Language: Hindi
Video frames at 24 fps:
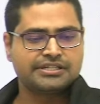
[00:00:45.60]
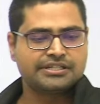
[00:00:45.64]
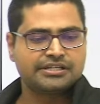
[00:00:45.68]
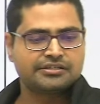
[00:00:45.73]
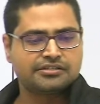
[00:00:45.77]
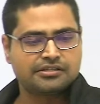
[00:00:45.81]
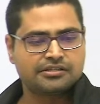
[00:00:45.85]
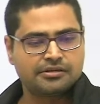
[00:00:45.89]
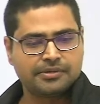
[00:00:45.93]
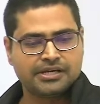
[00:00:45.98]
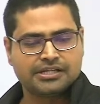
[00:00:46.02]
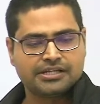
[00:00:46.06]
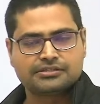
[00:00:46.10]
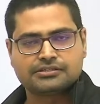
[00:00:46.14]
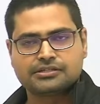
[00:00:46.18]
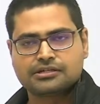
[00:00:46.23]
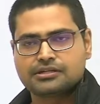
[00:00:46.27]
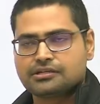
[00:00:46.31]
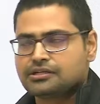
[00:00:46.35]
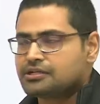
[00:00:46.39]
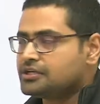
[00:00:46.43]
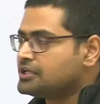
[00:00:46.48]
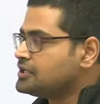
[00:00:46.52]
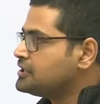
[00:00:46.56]
सेक्शन में आंसर
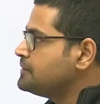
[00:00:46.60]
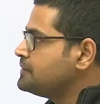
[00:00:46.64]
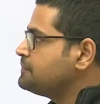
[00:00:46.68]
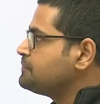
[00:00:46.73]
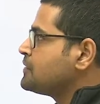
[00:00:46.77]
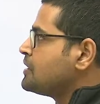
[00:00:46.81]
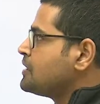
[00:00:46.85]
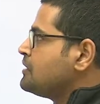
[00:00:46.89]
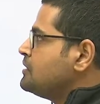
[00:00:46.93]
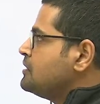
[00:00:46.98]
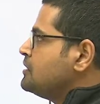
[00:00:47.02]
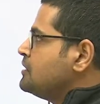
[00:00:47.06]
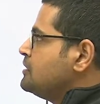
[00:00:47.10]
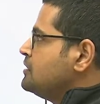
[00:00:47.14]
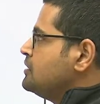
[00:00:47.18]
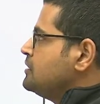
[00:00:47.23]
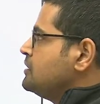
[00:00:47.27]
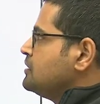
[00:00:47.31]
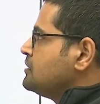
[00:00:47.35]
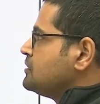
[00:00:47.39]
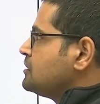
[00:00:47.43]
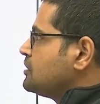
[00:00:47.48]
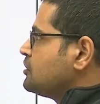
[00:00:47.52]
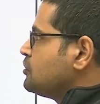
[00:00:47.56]
करने की
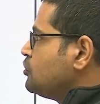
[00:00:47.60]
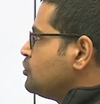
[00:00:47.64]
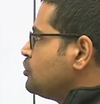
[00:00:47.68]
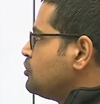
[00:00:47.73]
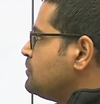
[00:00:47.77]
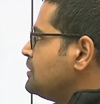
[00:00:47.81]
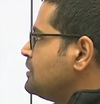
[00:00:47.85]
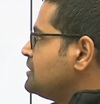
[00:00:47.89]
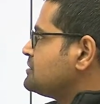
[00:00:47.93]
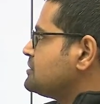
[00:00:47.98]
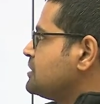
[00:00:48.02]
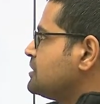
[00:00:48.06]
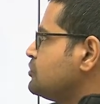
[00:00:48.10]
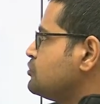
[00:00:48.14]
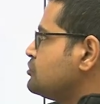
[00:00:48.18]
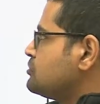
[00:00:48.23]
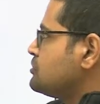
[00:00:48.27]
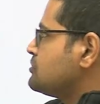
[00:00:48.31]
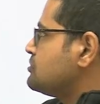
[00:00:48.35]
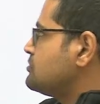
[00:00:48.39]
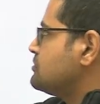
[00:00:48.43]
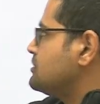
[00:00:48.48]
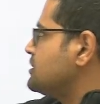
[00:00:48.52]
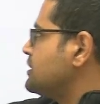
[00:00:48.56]
द ग्लोबल
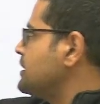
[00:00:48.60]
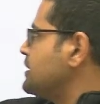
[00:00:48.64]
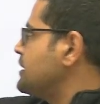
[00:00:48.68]
साउथ ये